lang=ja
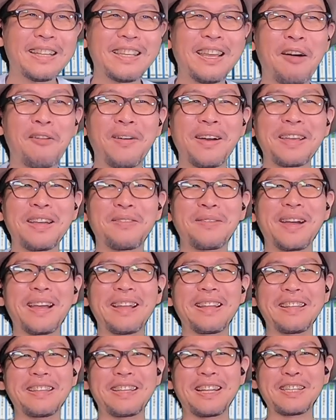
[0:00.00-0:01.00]
やばいやば
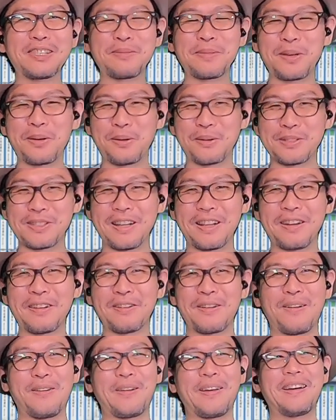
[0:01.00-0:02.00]
い。馴染み殺され
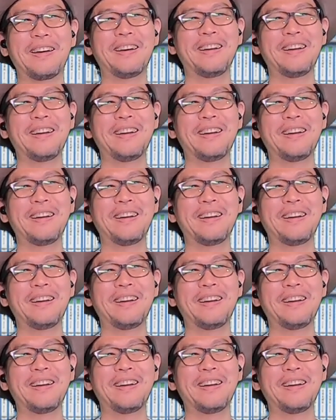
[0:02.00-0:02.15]
るよ、これ。